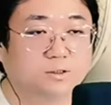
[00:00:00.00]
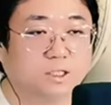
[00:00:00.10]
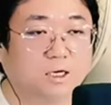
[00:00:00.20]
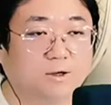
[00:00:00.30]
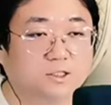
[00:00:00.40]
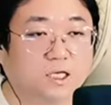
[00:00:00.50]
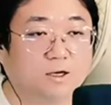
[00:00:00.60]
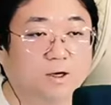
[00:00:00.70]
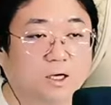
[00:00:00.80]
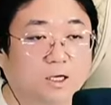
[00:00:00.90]
따라와
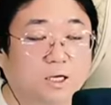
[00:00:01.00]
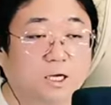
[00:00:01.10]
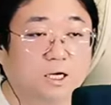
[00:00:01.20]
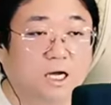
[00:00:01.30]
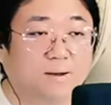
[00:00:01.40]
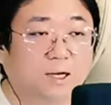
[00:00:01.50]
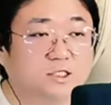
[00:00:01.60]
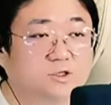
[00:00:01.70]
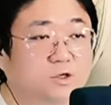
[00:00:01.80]
따라와 잠깐만, 요 가만히 그